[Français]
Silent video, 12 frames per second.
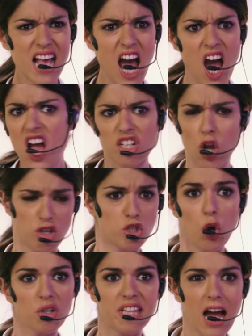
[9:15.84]
Comment ça
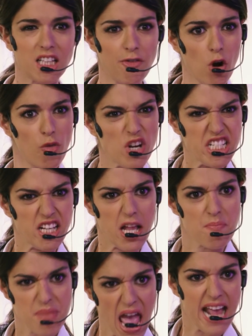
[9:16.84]
N'oubliez pas que vous êtes
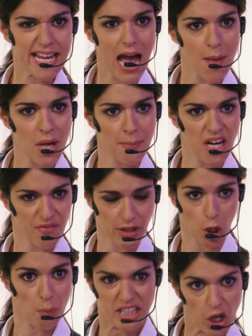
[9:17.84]
mes caméramans et que
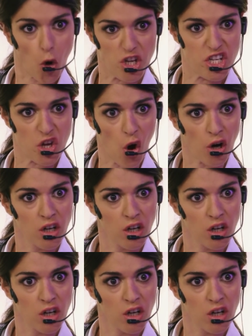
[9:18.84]
vous êtes sous mes